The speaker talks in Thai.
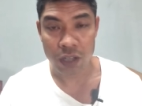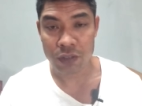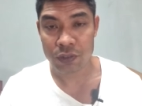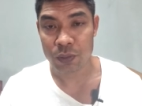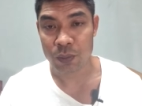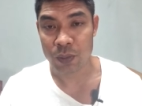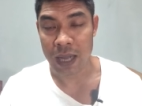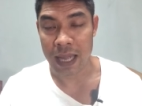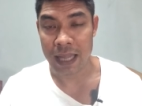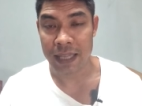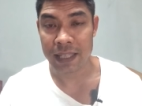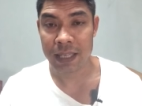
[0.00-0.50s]
สุ
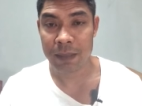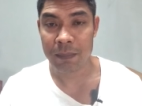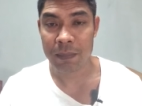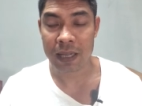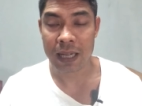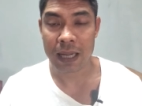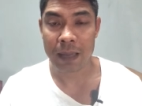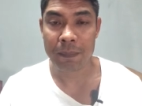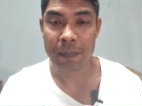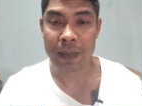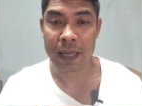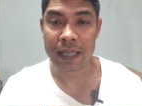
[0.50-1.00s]
งไหยิม
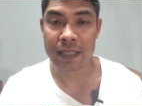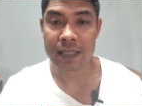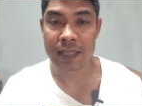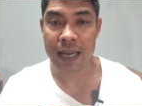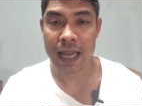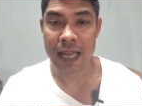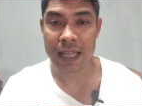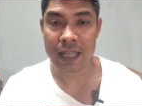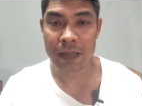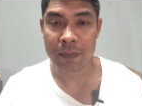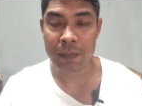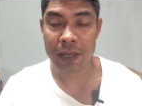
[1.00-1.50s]
นะครับ แพ้ช
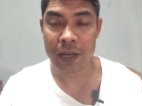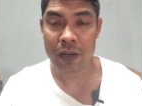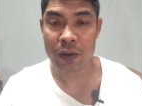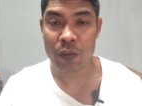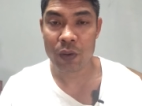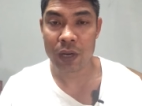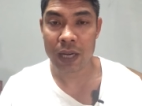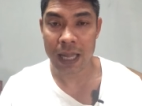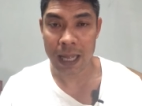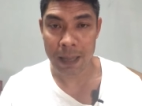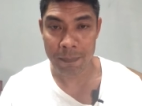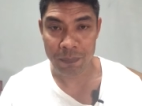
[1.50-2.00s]
นะยังไม่รู้
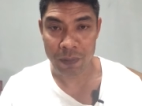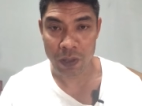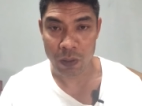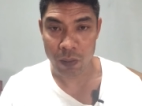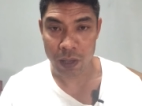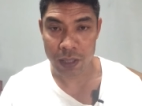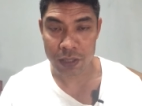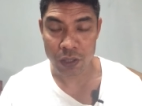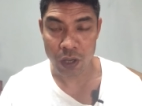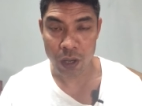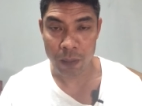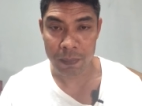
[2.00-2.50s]
นะครับ แต่
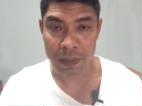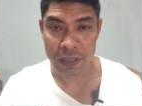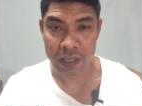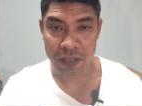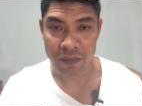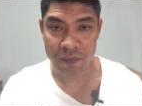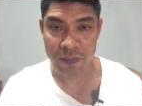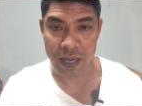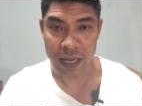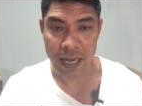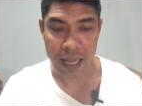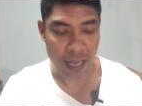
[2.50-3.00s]
ว่าชอบไปที่
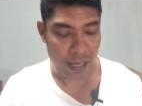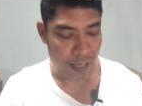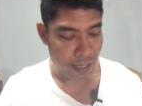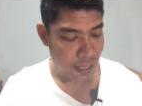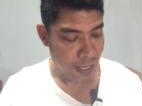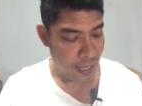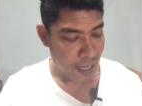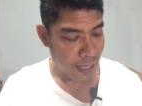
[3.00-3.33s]
ฝ่ายแดง